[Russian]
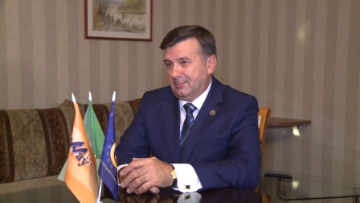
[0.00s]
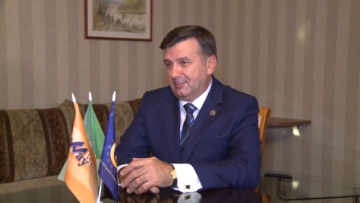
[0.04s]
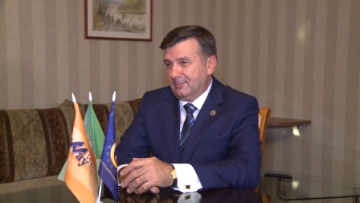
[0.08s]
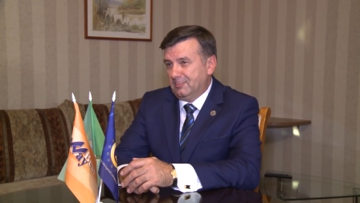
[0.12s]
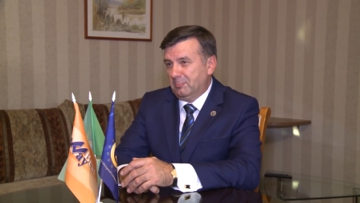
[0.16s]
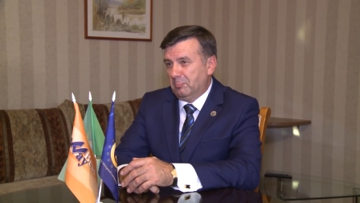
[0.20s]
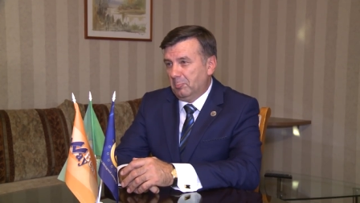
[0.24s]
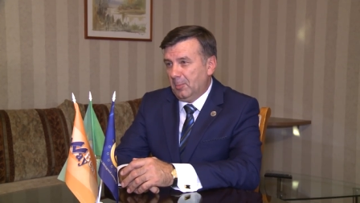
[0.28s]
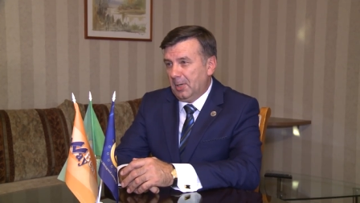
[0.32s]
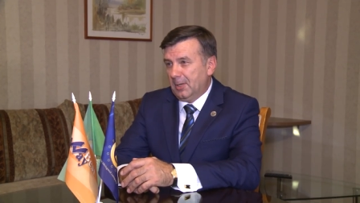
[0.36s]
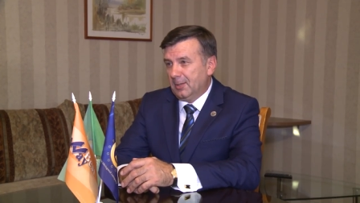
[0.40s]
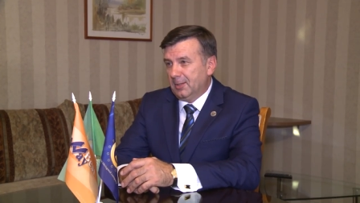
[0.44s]

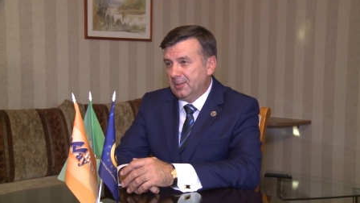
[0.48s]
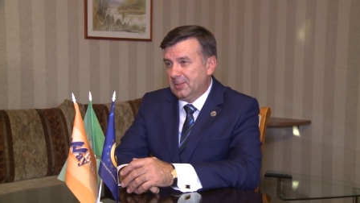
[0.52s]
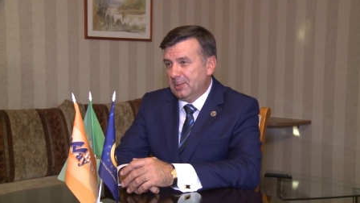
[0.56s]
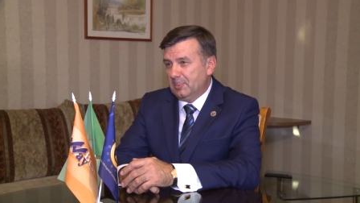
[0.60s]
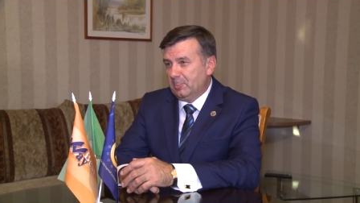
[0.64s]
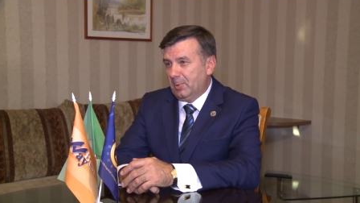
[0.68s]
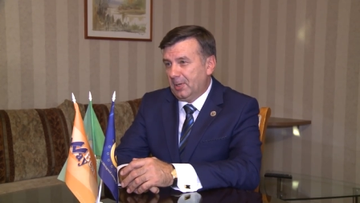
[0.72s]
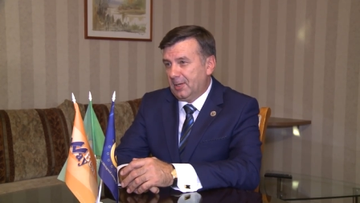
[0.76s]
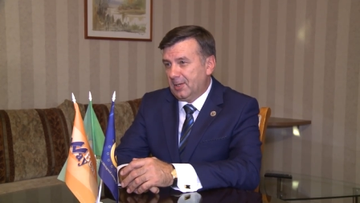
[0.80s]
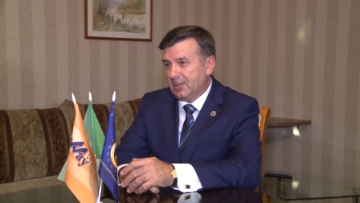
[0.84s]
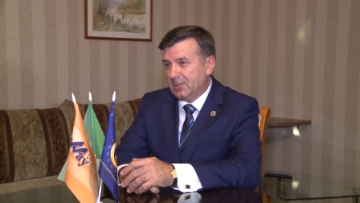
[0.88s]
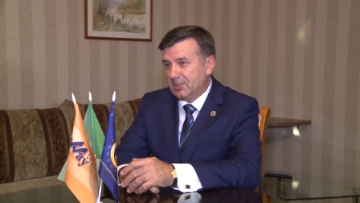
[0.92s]
мало не
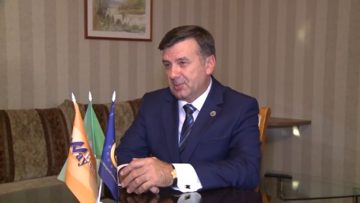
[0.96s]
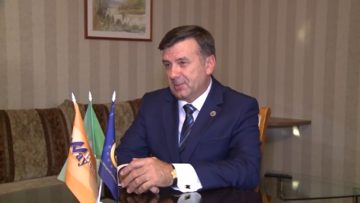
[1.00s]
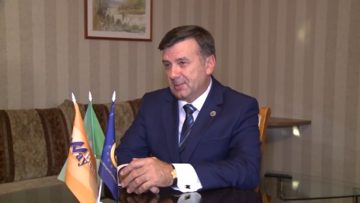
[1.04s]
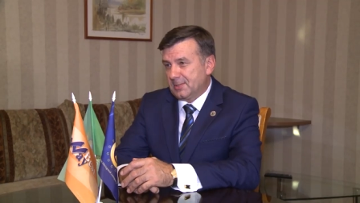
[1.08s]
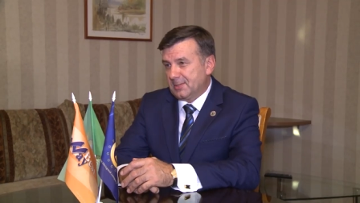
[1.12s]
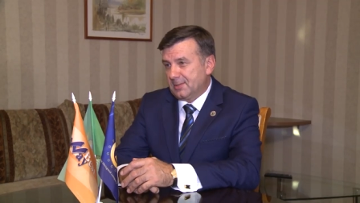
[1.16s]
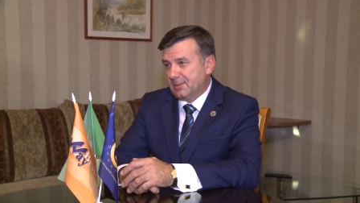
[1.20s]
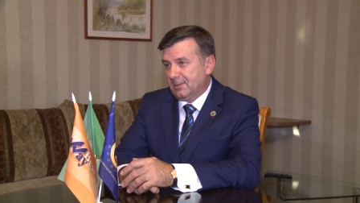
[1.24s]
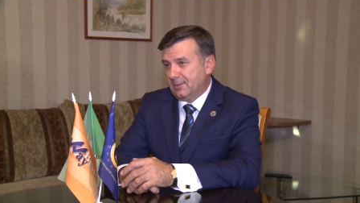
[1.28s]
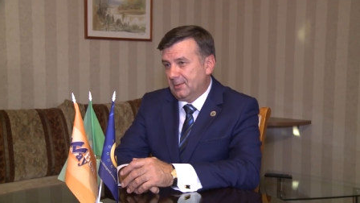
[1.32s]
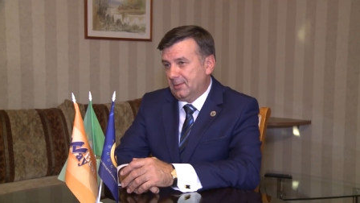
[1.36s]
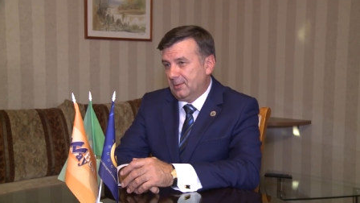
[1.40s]

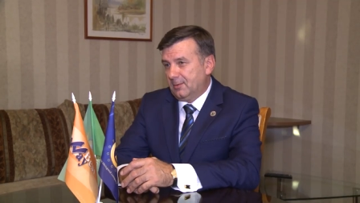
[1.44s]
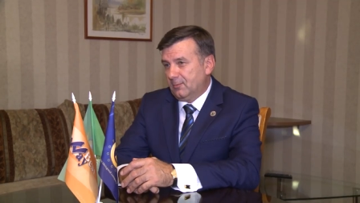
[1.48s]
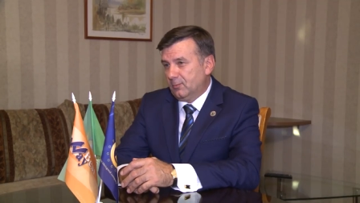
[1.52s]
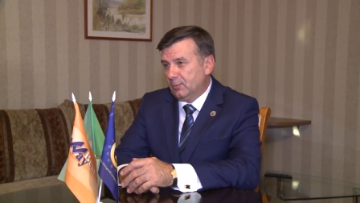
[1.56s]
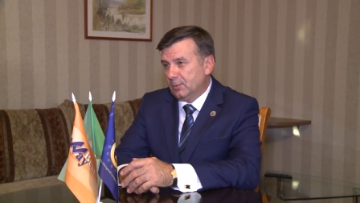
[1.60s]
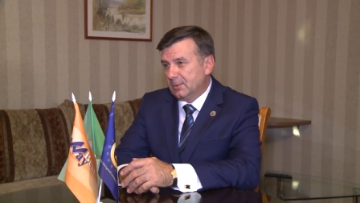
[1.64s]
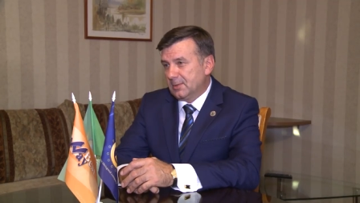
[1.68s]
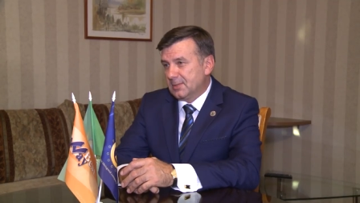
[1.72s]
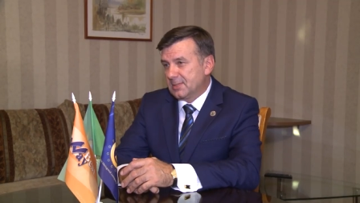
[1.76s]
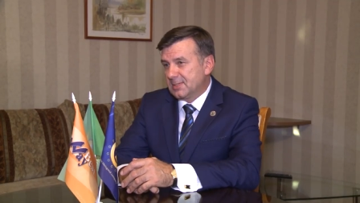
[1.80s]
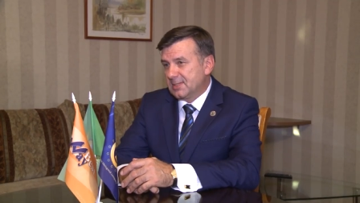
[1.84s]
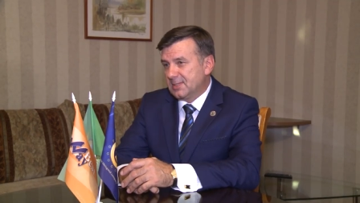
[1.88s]
покажется. И
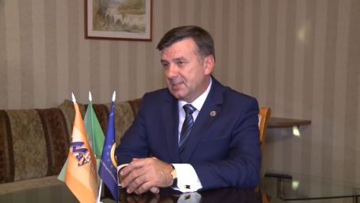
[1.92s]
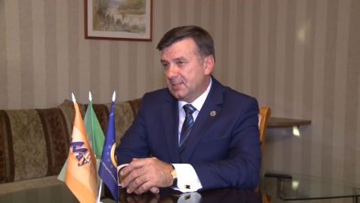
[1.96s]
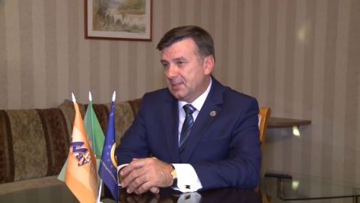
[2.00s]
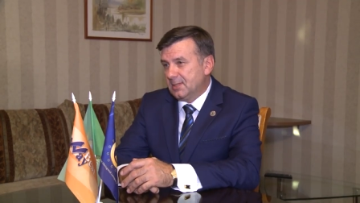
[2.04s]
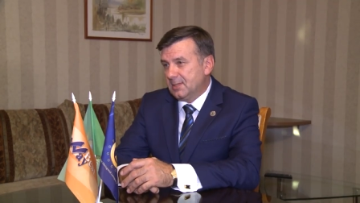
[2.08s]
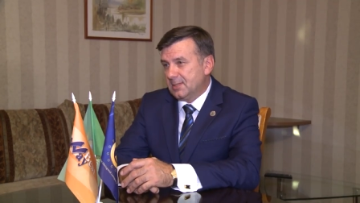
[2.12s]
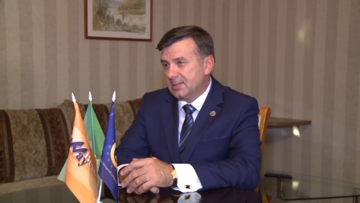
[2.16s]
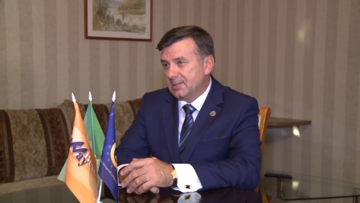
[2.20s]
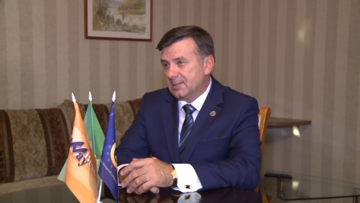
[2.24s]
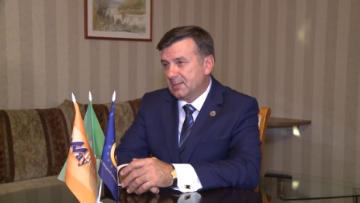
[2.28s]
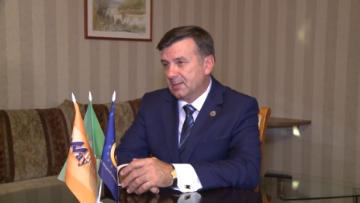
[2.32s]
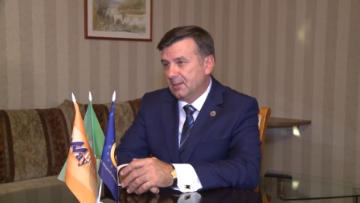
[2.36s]
вот
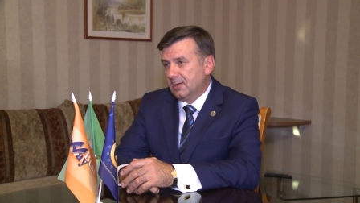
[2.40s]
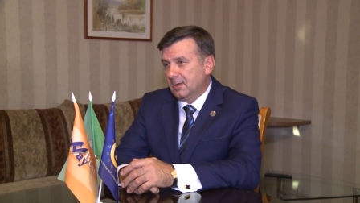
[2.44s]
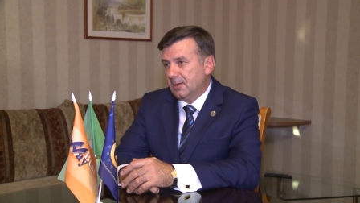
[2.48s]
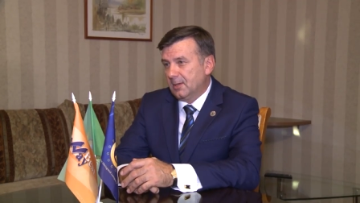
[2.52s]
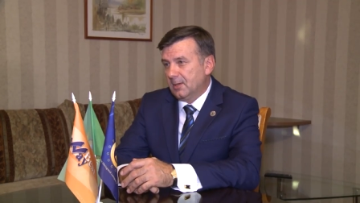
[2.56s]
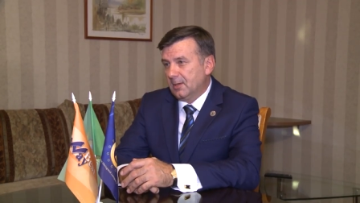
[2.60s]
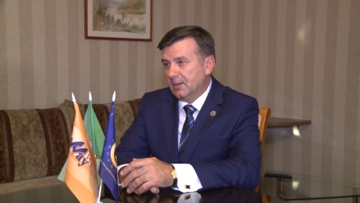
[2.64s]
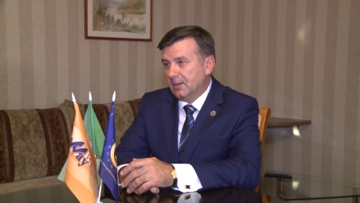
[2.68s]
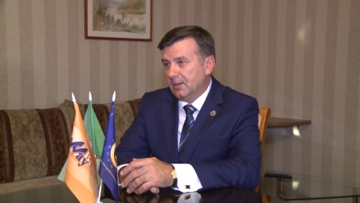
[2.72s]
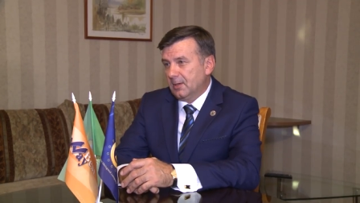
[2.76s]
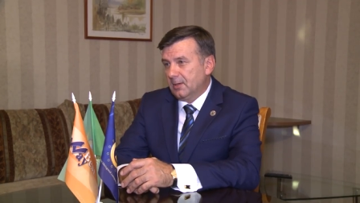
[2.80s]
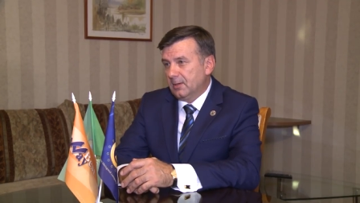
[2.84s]
здесь
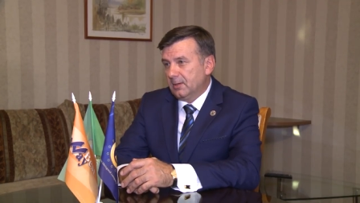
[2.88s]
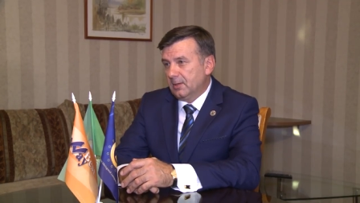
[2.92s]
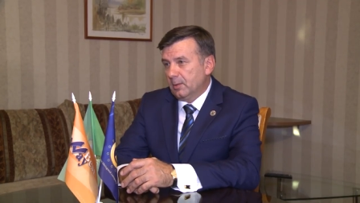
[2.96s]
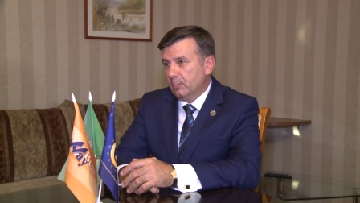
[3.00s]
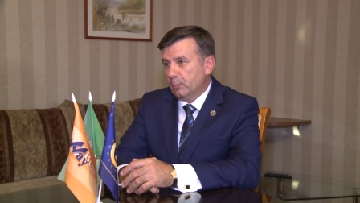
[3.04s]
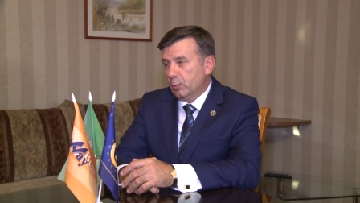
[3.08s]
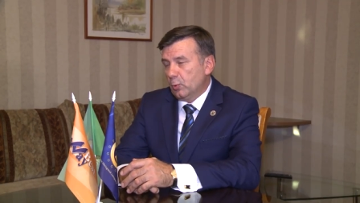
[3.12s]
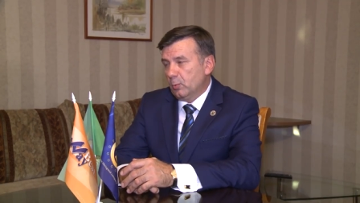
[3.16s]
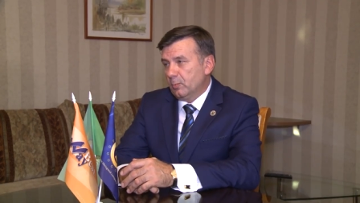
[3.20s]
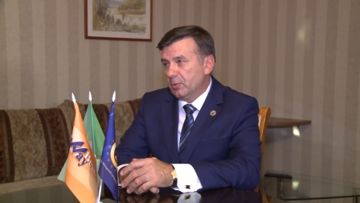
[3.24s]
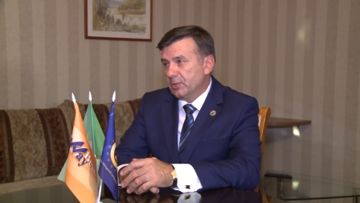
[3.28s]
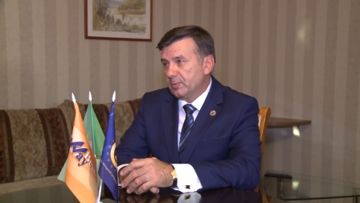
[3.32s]
на
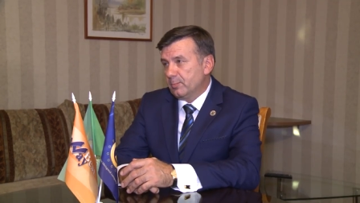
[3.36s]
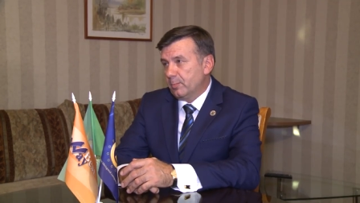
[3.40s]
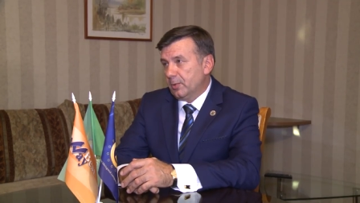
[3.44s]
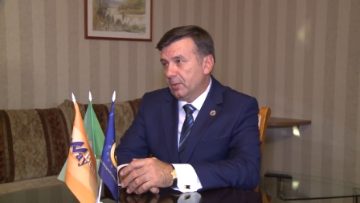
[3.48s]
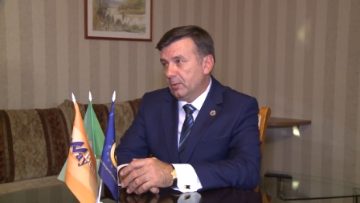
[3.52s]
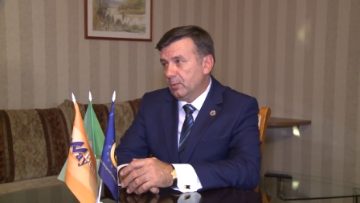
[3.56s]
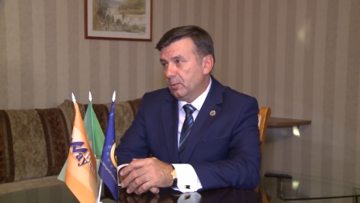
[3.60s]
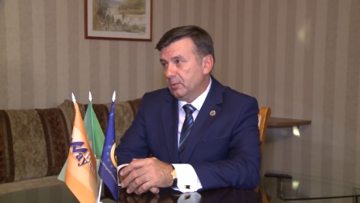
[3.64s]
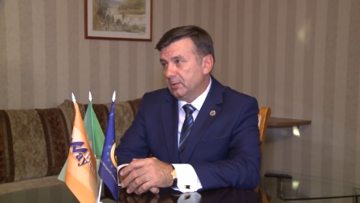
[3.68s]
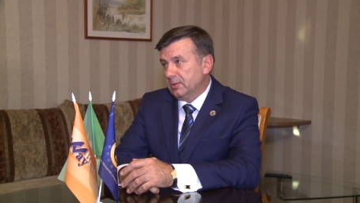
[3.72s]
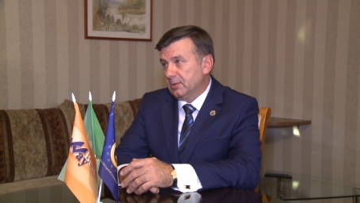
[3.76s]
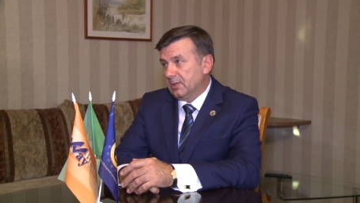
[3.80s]
помощь
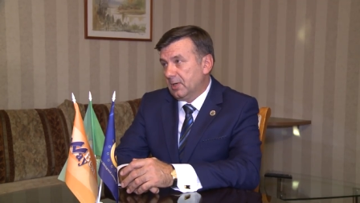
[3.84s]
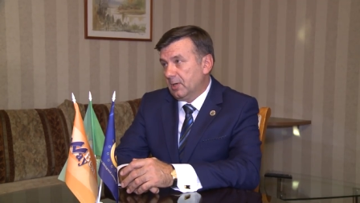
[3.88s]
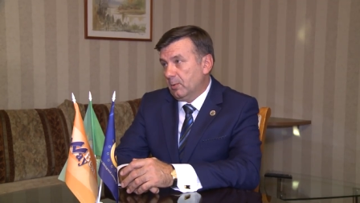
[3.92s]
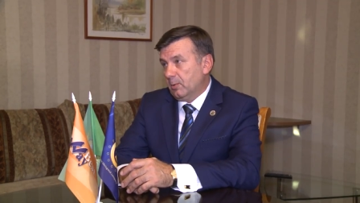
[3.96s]
приходит